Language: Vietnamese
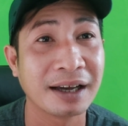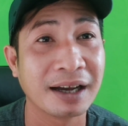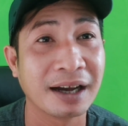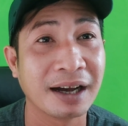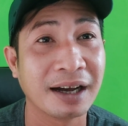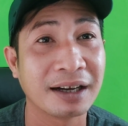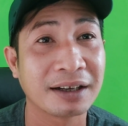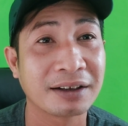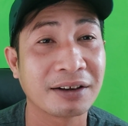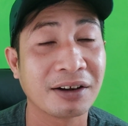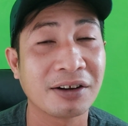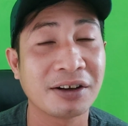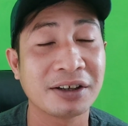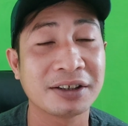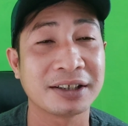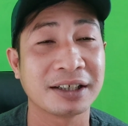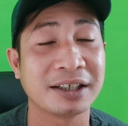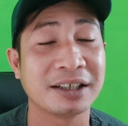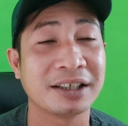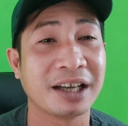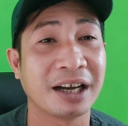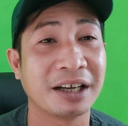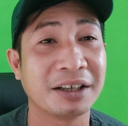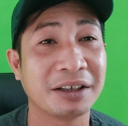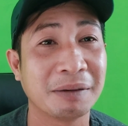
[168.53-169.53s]
À, có cái
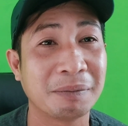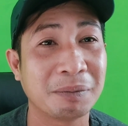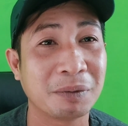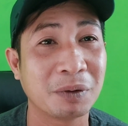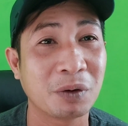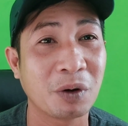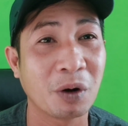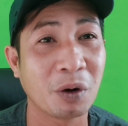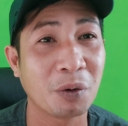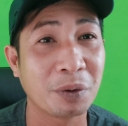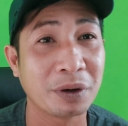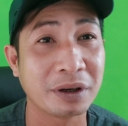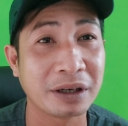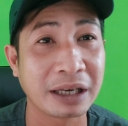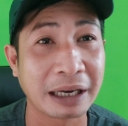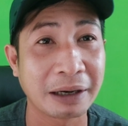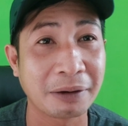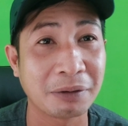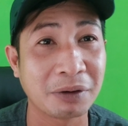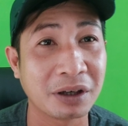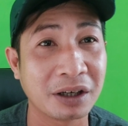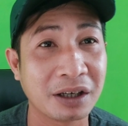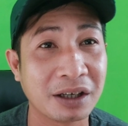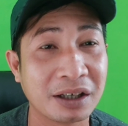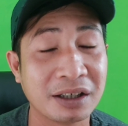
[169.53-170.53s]
sự trợ giúp của cô Quỳnh
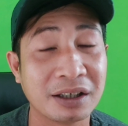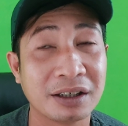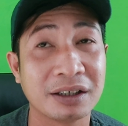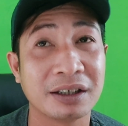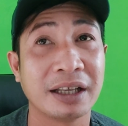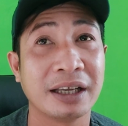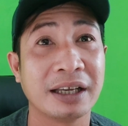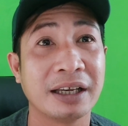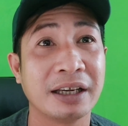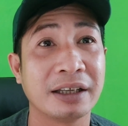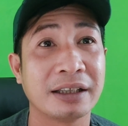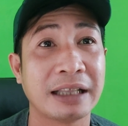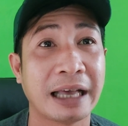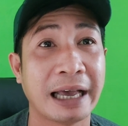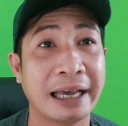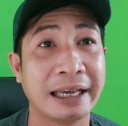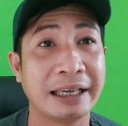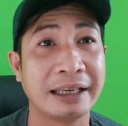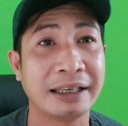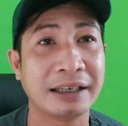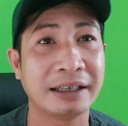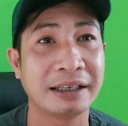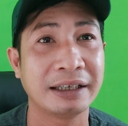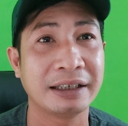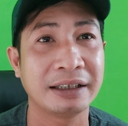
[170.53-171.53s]
Heo nữa. Thì
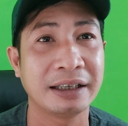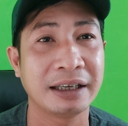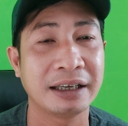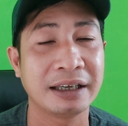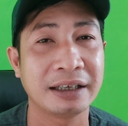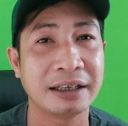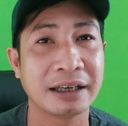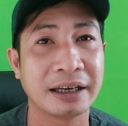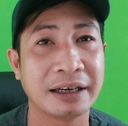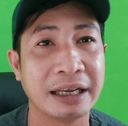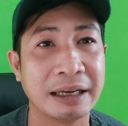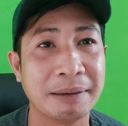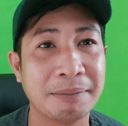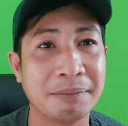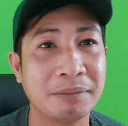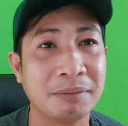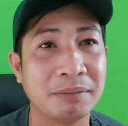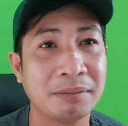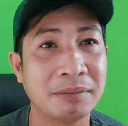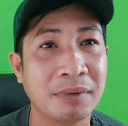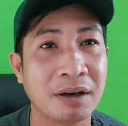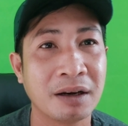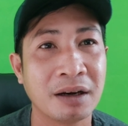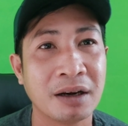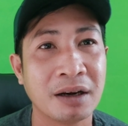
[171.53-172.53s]
tại thì thời điểm